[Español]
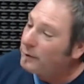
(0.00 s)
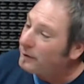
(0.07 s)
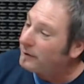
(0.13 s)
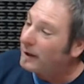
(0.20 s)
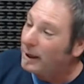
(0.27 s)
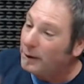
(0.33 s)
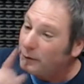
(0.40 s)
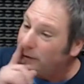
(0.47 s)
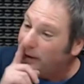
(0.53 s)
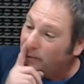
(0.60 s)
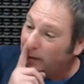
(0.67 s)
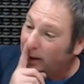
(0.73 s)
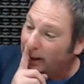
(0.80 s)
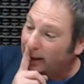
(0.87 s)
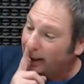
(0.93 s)
un, hay un
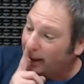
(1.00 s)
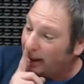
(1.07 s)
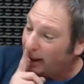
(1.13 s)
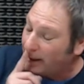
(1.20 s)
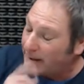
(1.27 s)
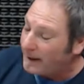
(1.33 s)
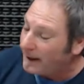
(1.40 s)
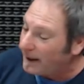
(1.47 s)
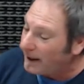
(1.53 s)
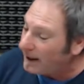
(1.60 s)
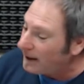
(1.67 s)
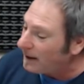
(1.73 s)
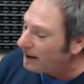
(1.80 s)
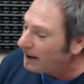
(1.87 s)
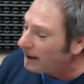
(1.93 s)
tema
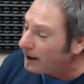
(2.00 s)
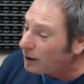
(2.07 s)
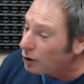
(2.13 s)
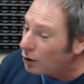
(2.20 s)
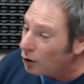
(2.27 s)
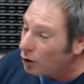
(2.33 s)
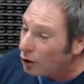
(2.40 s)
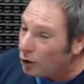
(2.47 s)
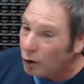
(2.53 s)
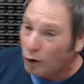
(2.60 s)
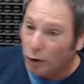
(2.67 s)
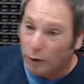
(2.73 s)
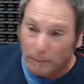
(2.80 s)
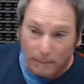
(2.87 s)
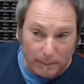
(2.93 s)
del
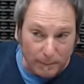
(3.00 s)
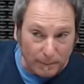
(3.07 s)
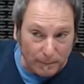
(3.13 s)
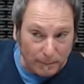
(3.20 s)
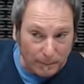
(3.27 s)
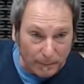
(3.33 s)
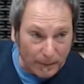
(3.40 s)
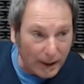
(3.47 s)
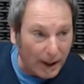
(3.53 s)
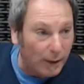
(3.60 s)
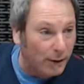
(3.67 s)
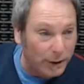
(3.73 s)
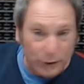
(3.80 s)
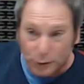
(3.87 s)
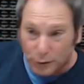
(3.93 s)
disco mm,
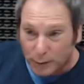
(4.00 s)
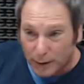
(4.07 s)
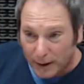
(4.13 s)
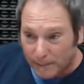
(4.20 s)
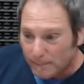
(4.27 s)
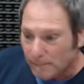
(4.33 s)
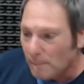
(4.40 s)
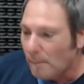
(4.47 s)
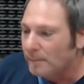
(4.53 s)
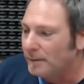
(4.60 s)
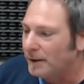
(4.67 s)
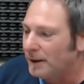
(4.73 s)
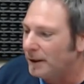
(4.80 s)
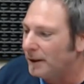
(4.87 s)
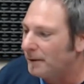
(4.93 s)
Agua de Lluvia,
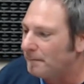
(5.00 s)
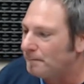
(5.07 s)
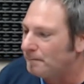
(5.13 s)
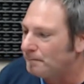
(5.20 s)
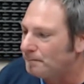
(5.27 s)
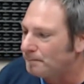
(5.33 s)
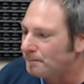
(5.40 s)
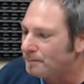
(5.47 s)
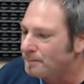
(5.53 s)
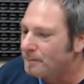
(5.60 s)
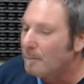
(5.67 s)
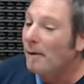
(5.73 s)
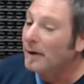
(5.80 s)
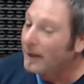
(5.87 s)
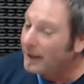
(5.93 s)
em,
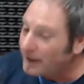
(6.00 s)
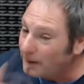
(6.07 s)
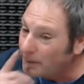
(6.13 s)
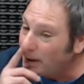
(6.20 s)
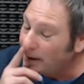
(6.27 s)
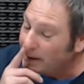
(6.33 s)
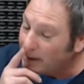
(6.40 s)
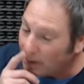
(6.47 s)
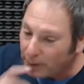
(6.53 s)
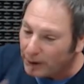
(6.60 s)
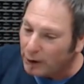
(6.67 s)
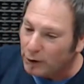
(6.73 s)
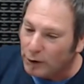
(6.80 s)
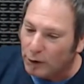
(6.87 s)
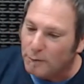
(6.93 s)
que también está el
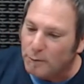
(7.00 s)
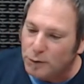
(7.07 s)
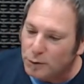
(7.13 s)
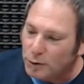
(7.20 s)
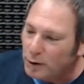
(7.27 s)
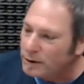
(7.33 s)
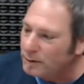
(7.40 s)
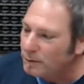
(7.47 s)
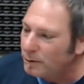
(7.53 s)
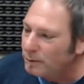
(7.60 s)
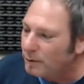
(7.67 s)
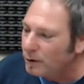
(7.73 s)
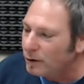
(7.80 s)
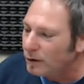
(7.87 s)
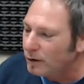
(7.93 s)
video, que lo hemos subido hace muy
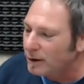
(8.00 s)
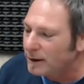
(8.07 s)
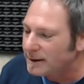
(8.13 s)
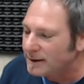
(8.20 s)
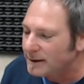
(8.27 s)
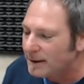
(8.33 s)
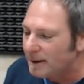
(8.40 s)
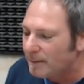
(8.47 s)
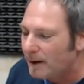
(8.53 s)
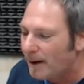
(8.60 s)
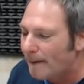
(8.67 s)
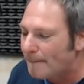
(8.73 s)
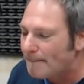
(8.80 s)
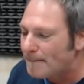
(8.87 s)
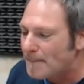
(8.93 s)
poco, que se
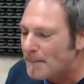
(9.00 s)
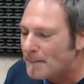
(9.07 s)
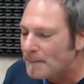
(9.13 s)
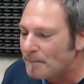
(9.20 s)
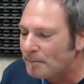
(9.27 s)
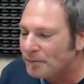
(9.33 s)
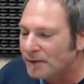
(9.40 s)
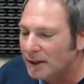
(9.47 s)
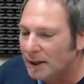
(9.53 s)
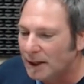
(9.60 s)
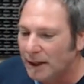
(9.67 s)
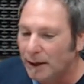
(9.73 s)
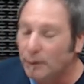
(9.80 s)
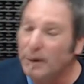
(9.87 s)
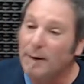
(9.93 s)
llama mm,
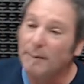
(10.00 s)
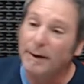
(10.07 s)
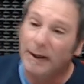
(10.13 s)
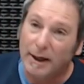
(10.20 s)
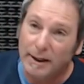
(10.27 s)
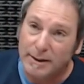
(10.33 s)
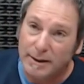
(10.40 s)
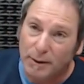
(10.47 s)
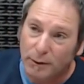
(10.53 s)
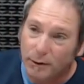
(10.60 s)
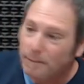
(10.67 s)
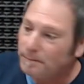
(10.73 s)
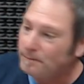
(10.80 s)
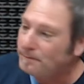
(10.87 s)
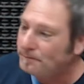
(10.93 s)
eh, Una mezcla de sabor,